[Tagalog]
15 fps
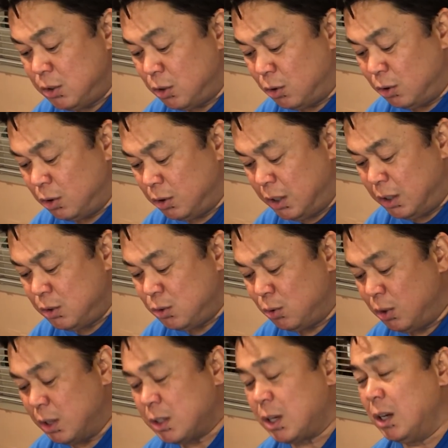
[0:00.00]
jo ni
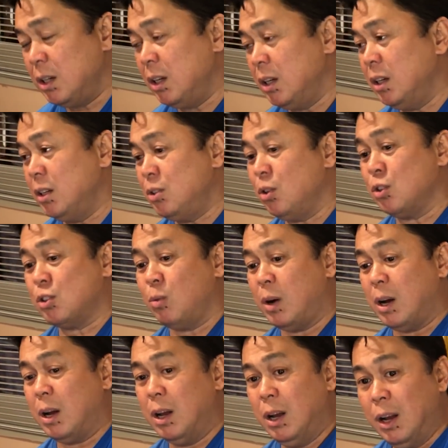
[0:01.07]
Julia at ni Joshua,